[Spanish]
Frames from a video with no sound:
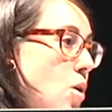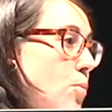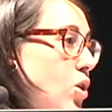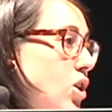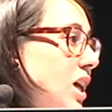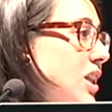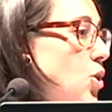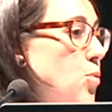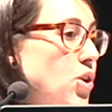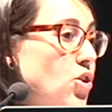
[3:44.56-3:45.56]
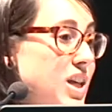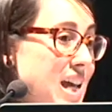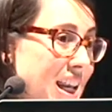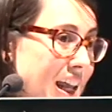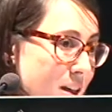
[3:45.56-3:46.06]
Por lo tanto, bueno, y
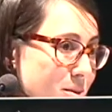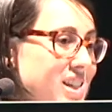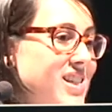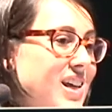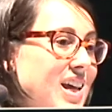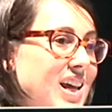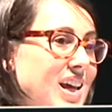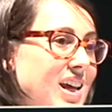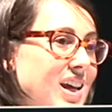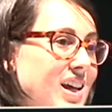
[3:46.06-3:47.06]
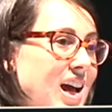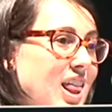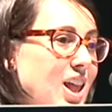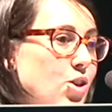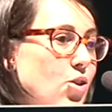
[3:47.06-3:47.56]
además
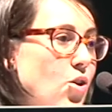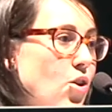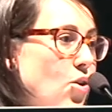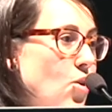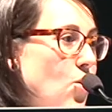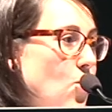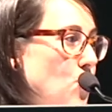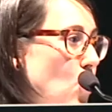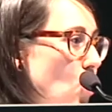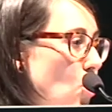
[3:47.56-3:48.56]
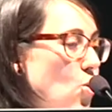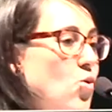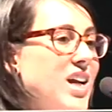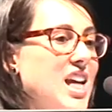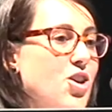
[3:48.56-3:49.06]
haciendo un poco
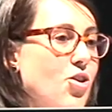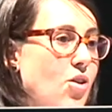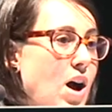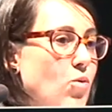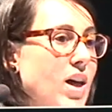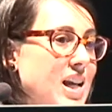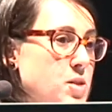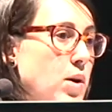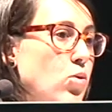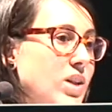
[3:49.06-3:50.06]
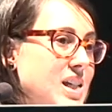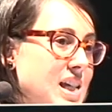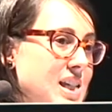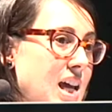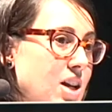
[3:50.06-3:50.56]
un guiño a una de las preguntas
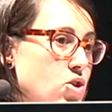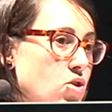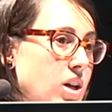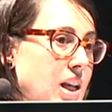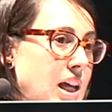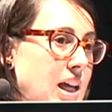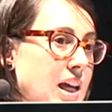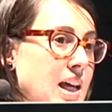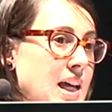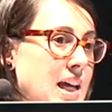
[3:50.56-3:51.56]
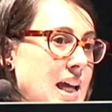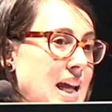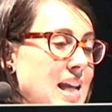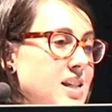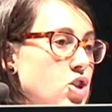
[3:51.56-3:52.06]
que se ha hecho en, en
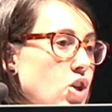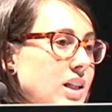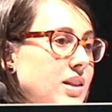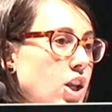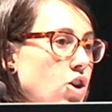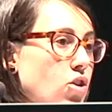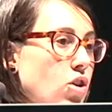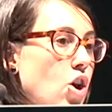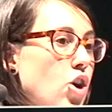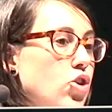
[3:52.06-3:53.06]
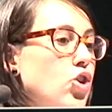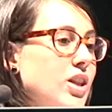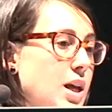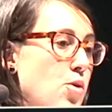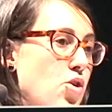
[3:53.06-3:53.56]
la sesión anterior,
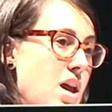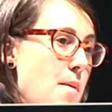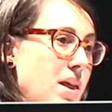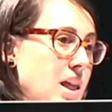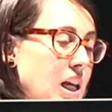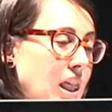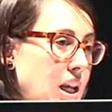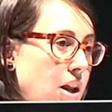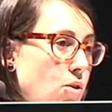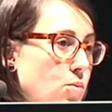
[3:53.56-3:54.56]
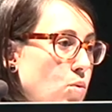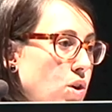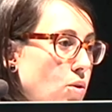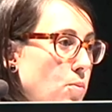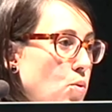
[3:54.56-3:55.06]
¿dónde voy a pedir dinero?
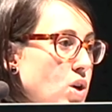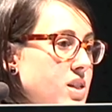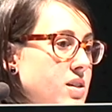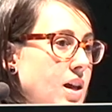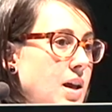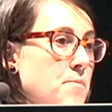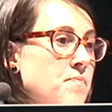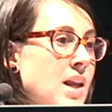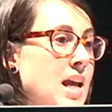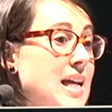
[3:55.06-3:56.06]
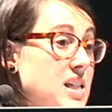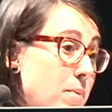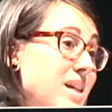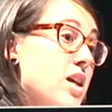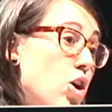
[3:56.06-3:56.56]
Bueno, pues que
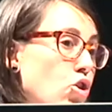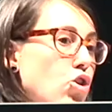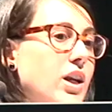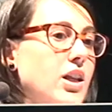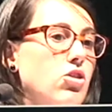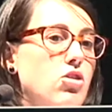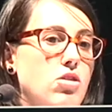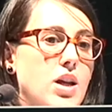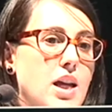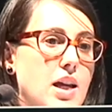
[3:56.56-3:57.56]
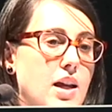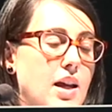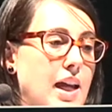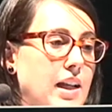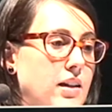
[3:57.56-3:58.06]
sepáis que en concreto,
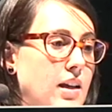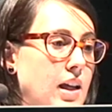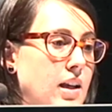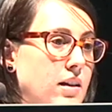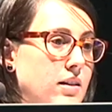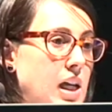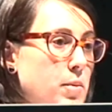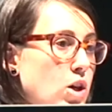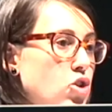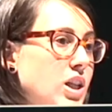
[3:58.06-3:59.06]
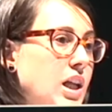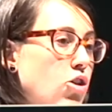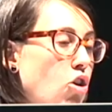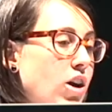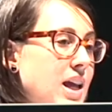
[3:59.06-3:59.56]
eh, en, términos de
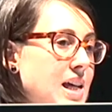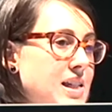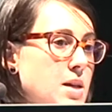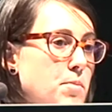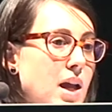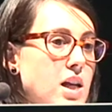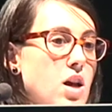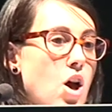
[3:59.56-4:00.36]
tecnologías limpias,